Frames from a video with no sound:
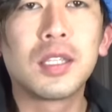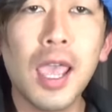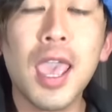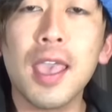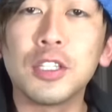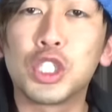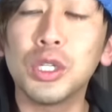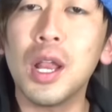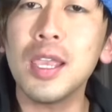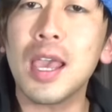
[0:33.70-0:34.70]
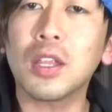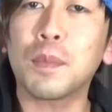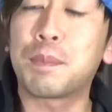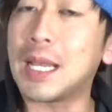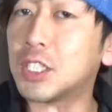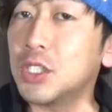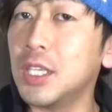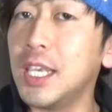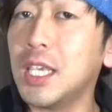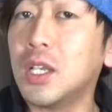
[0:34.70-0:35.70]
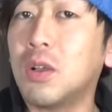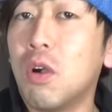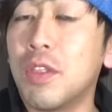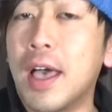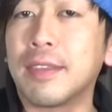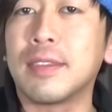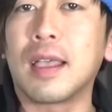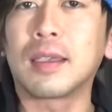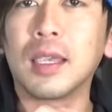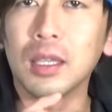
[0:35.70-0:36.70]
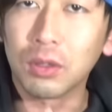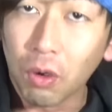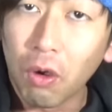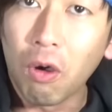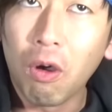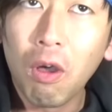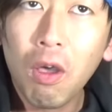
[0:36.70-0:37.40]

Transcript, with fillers: で、10連やるとプラス1個なんだけど、